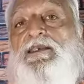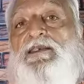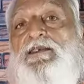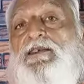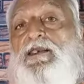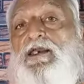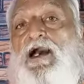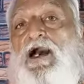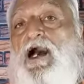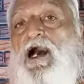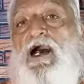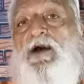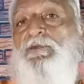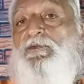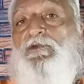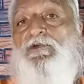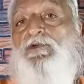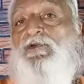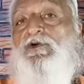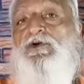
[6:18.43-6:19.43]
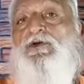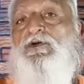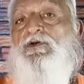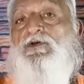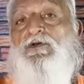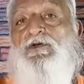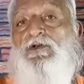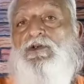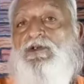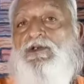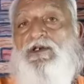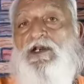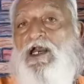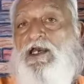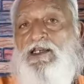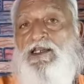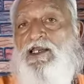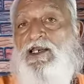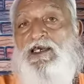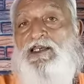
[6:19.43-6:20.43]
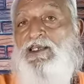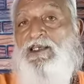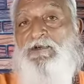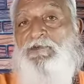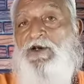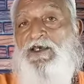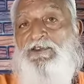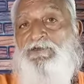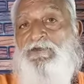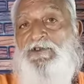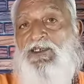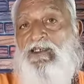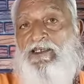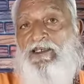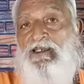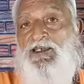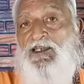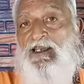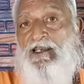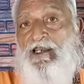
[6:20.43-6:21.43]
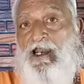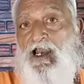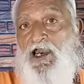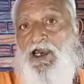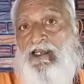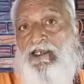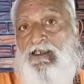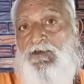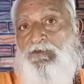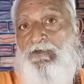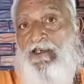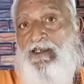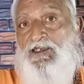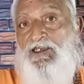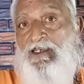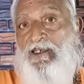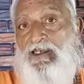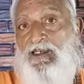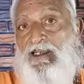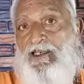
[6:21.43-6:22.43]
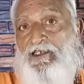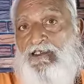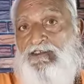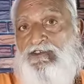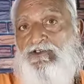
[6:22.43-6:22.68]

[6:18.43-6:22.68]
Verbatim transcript: आपको खाना खाने के बाद में नहीं लेना है खाली पेट लेना है इसको